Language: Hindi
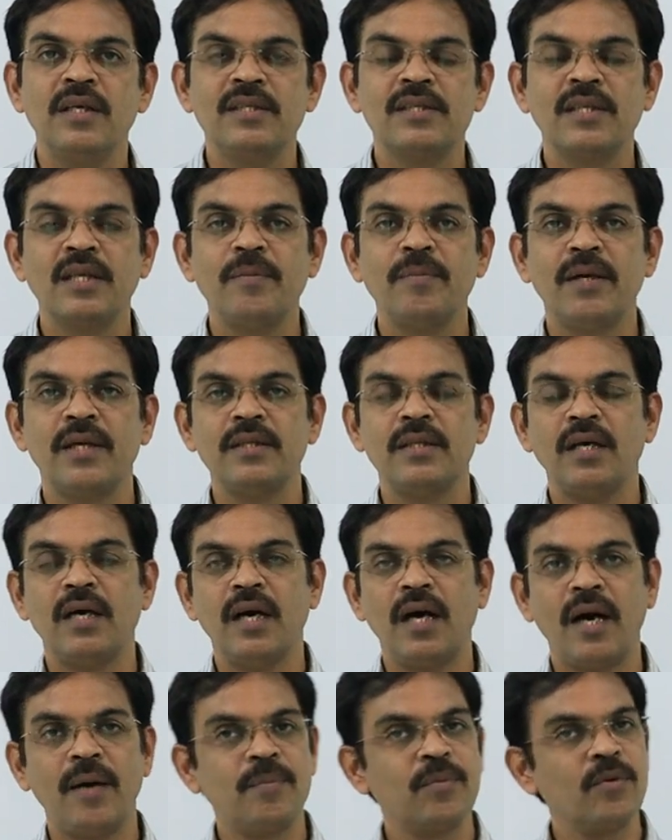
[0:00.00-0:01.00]
इसके बाद
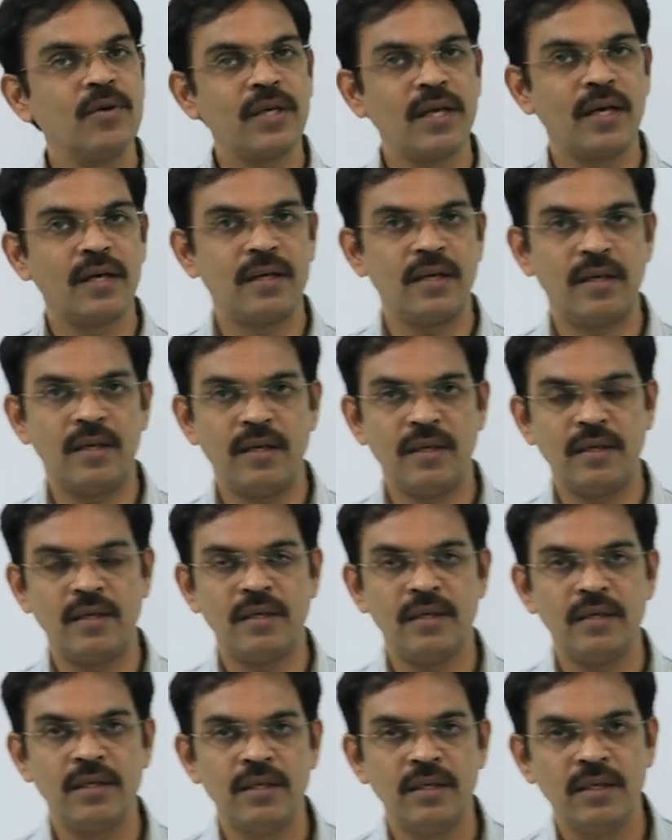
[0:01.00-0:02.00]
आपको क्या करना है
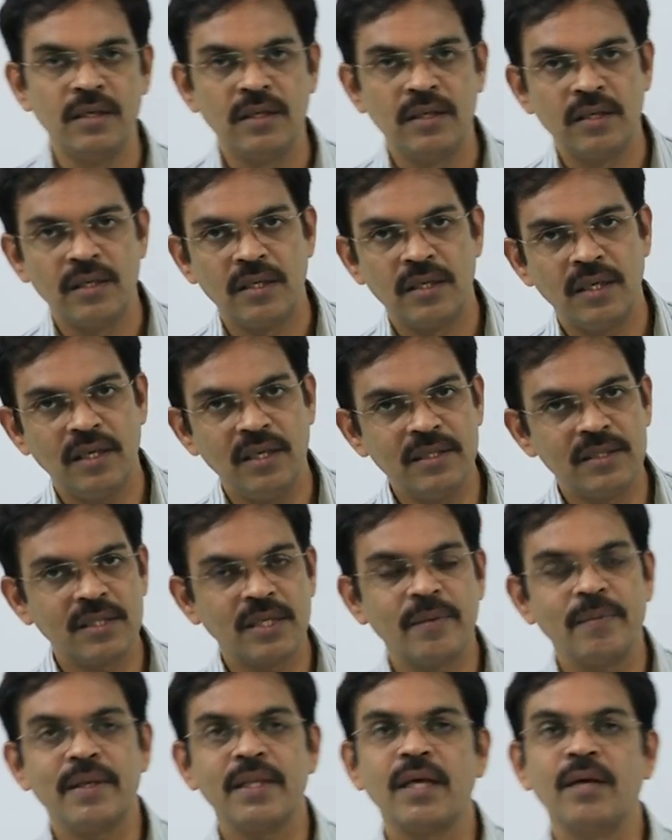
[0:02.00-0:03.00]

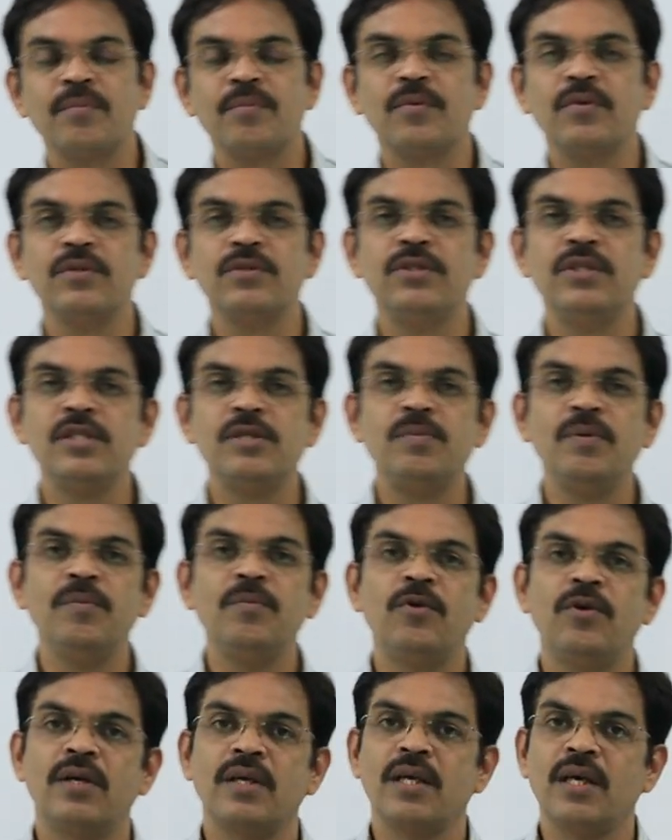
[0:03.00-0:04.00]
इसके बाद आपको जिस भी
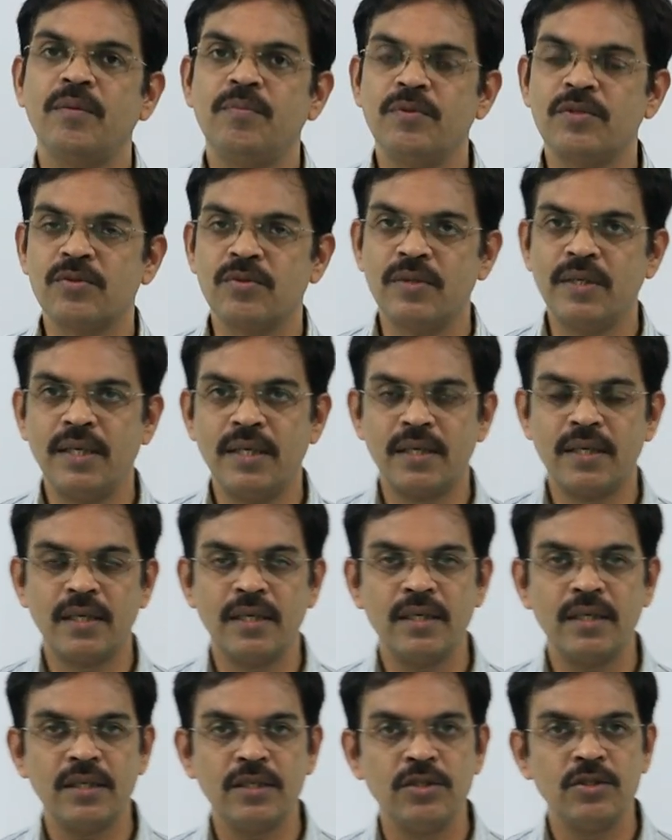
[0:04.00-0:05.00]
बोर्ड के आप स्टूडेंट
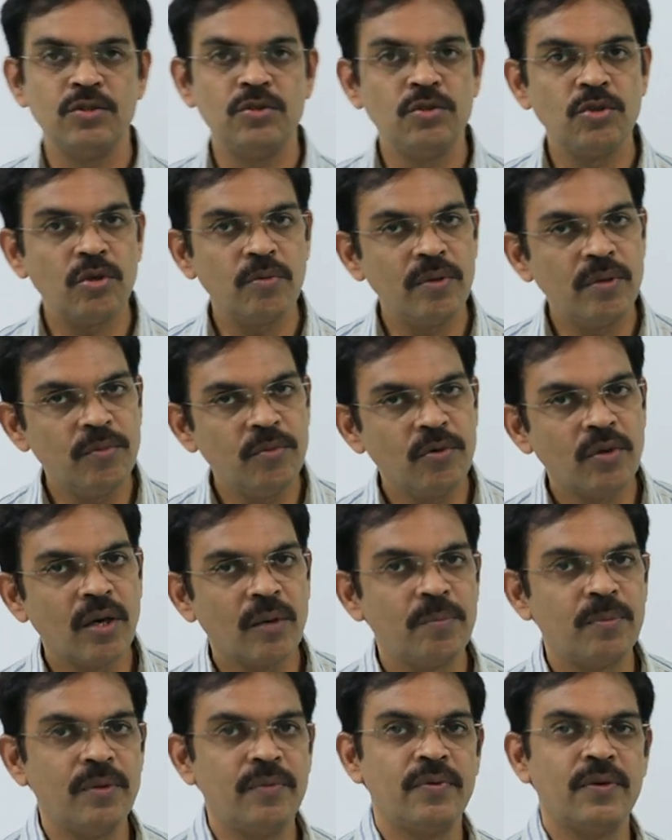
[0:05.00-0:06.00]
हैं जो भी बुक
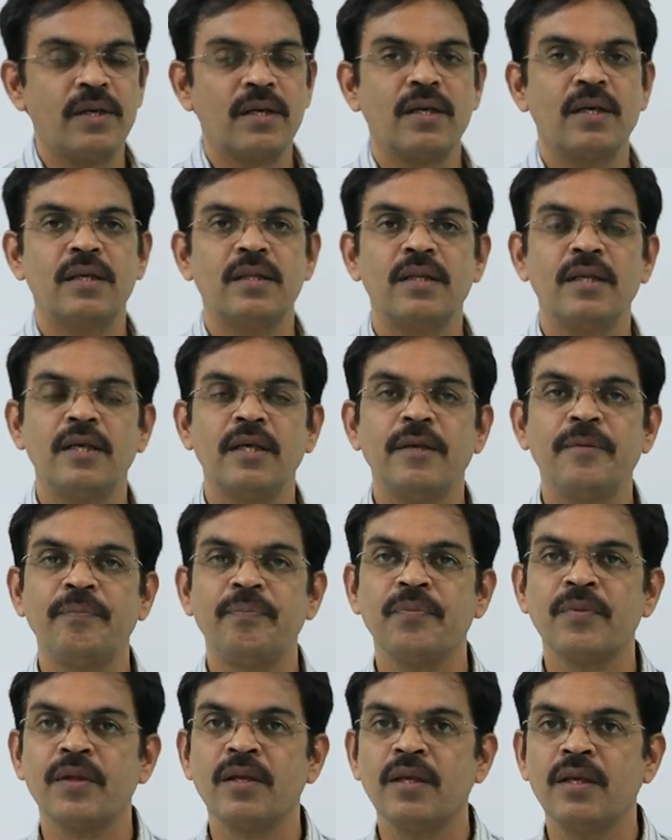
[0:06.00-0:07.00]
आप प्रिफर करते हैं
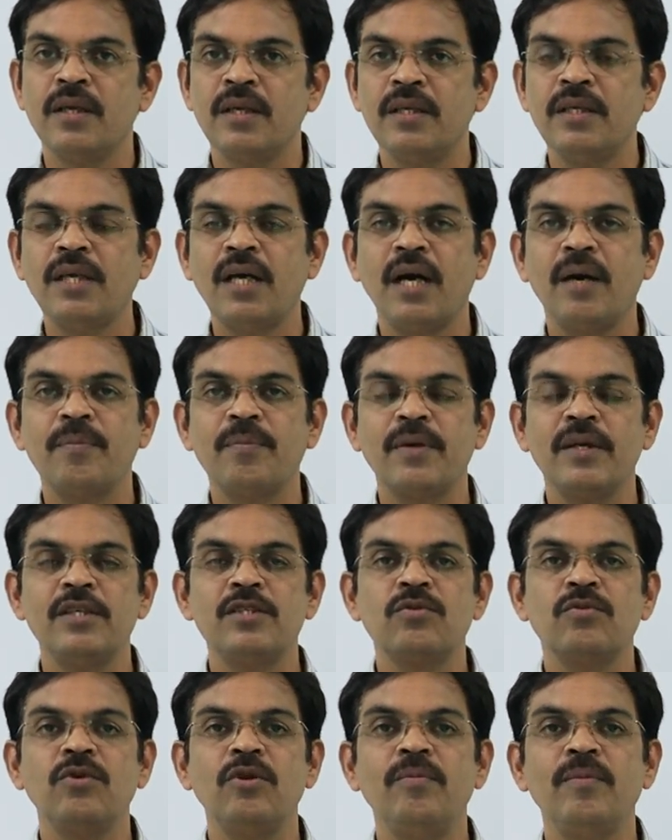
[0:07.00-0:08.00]
या आपके
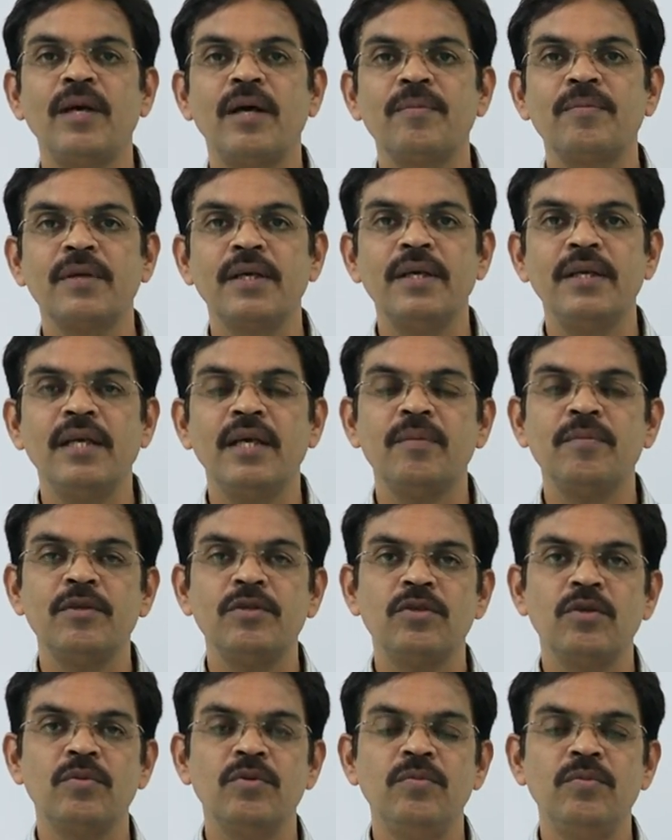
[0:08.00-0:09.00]
स्कूल में आपके एरिया
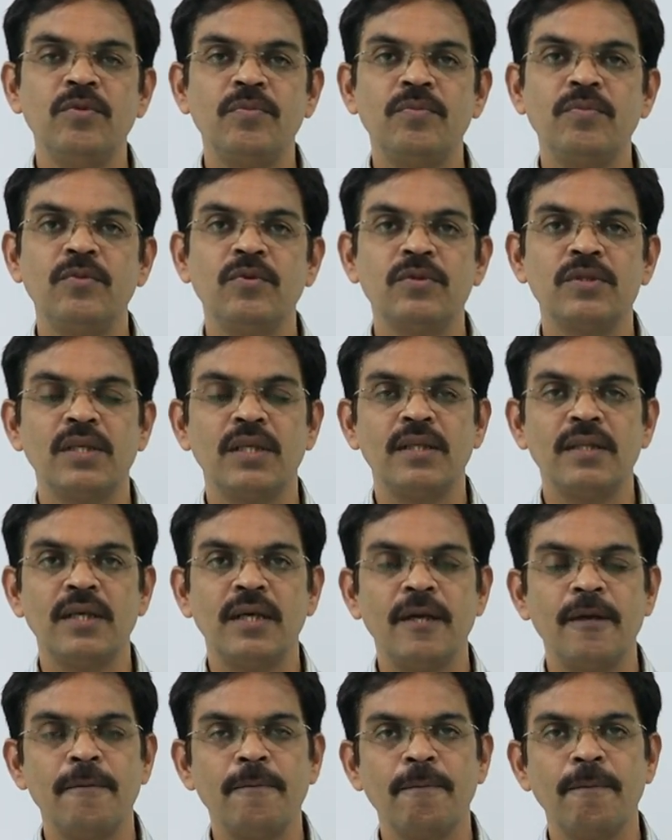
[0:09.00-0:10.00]
में जो भी बुक चलता
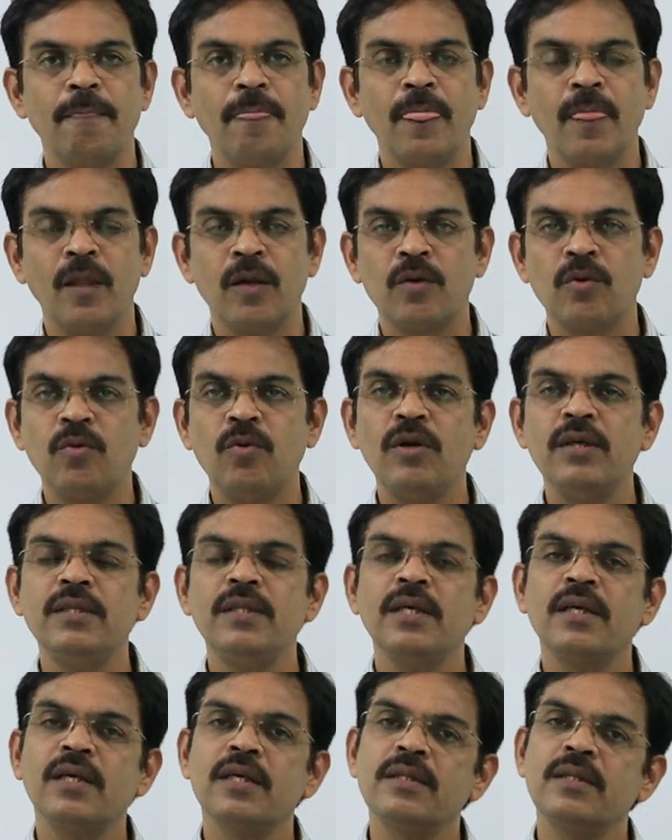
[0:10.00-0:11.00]
है कोई
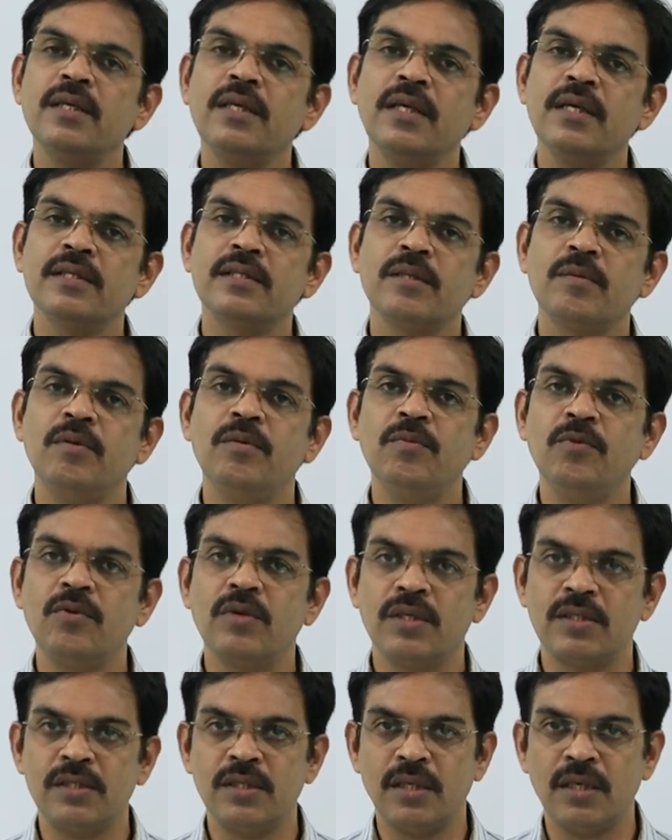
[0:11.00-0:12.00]
दिक्कत नहीं है सभी
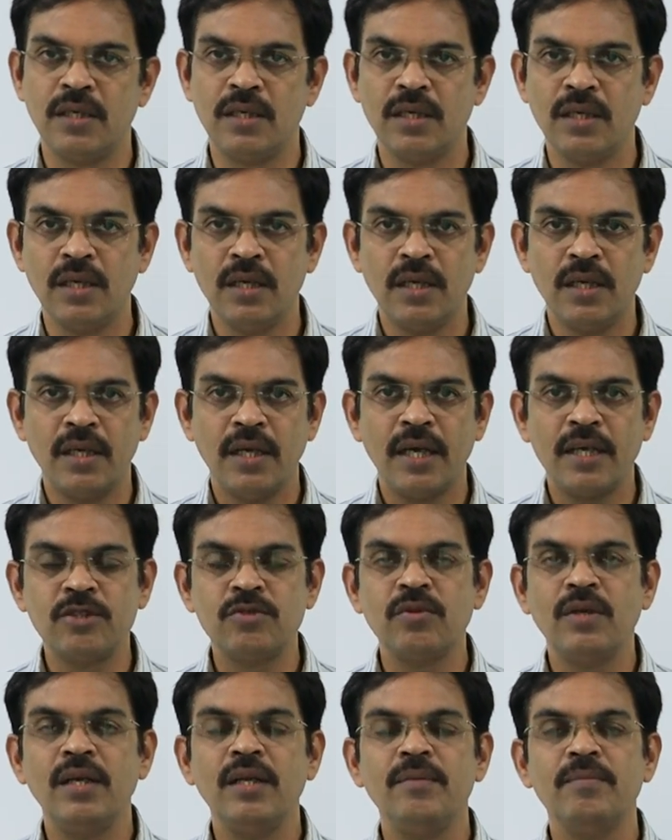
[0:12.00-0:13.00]
बुक अच्छे हैं
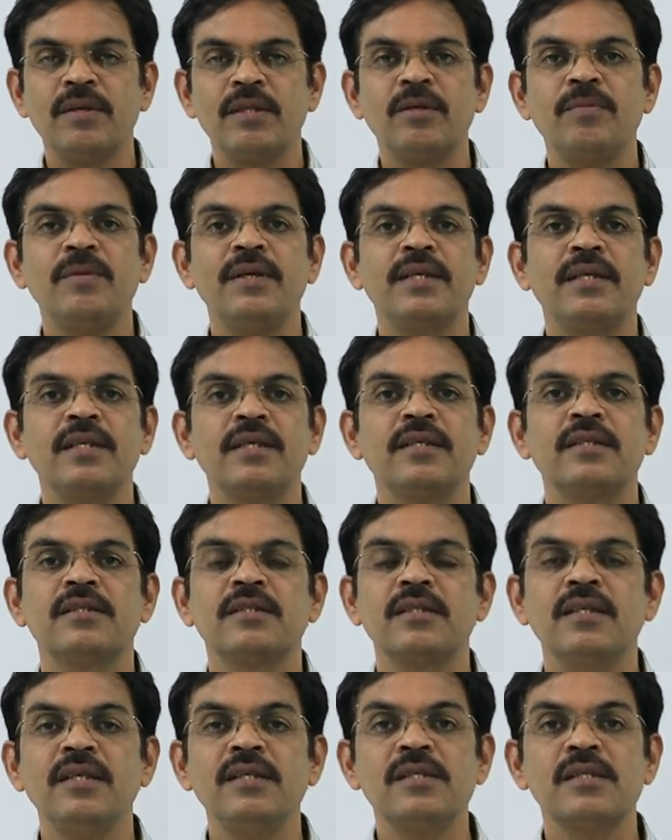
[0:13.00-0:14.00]
एक्चुअली
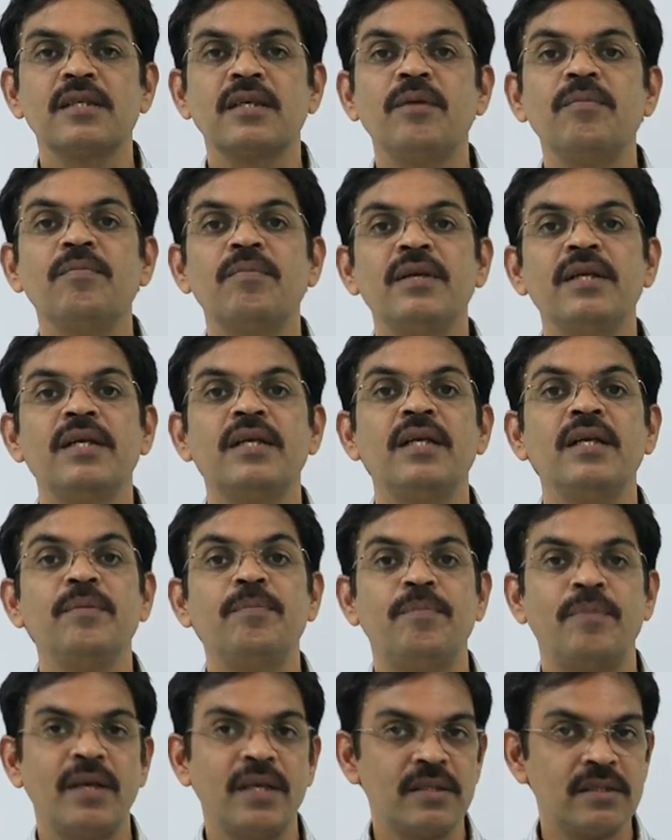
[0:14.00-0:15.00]
मैथमेटिक्स इज कम्प्लीटली
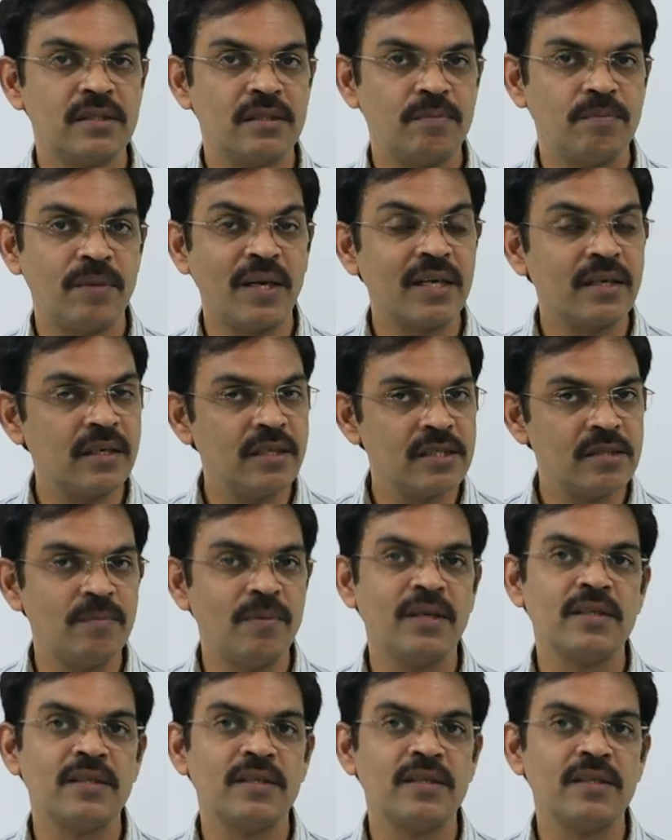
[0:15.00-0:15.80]
प्रैक्टिस